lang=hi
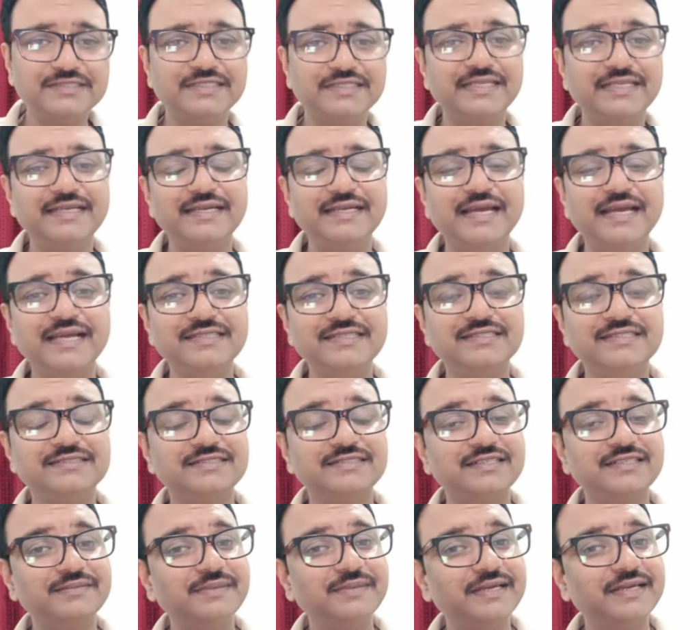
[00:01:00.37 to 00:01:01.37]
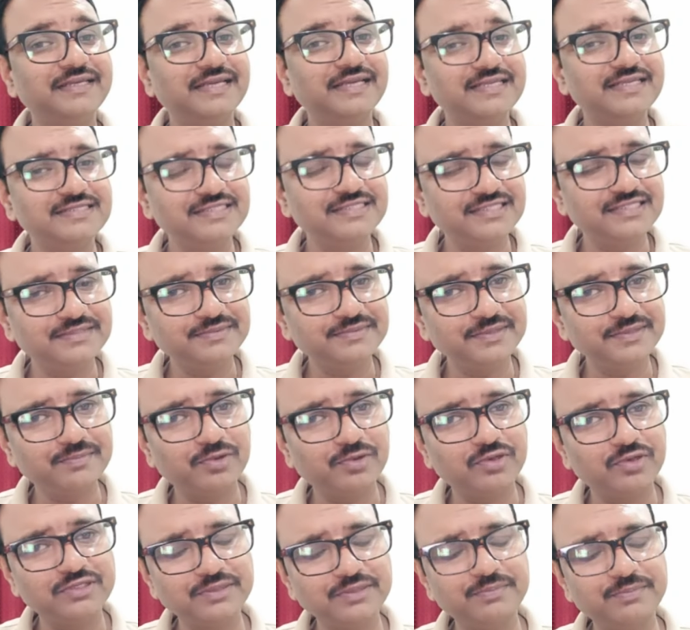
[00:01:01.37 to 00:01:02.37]
इंडाइजेशन में ये चीज़ भी
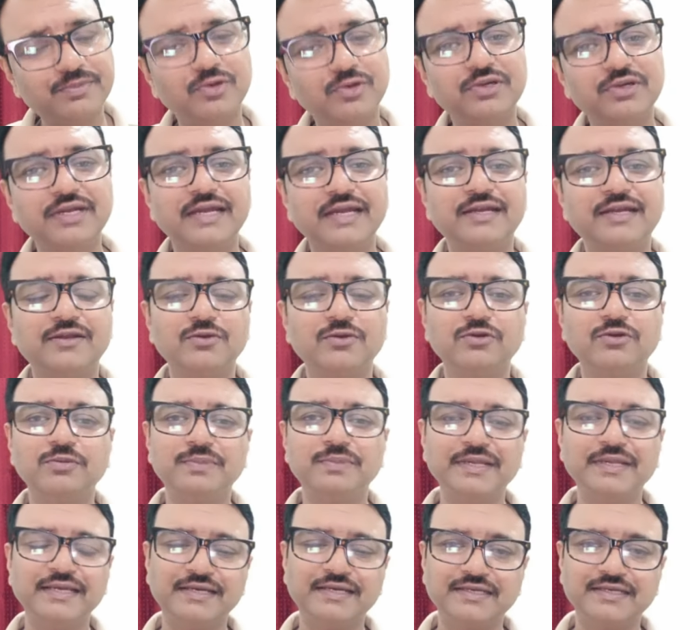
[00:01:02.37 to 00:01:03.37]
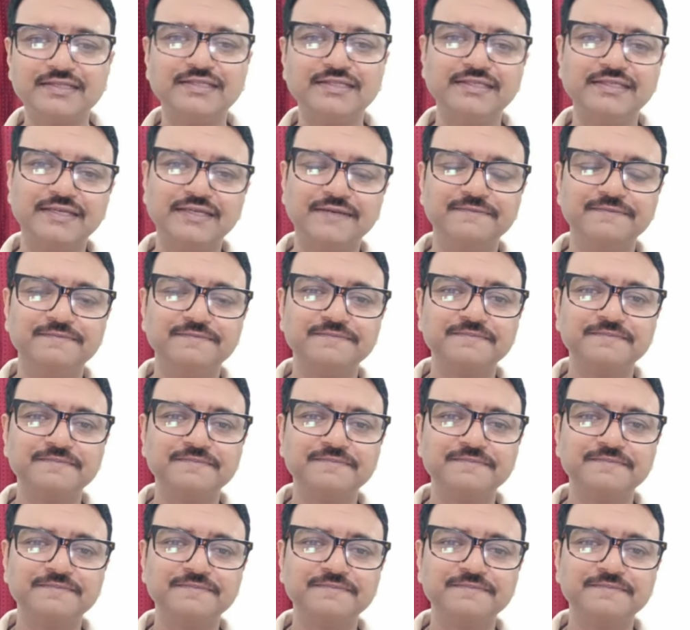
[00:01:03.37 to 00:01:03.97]
बहुत इम्पोर्टेंट रोल प्ले करती है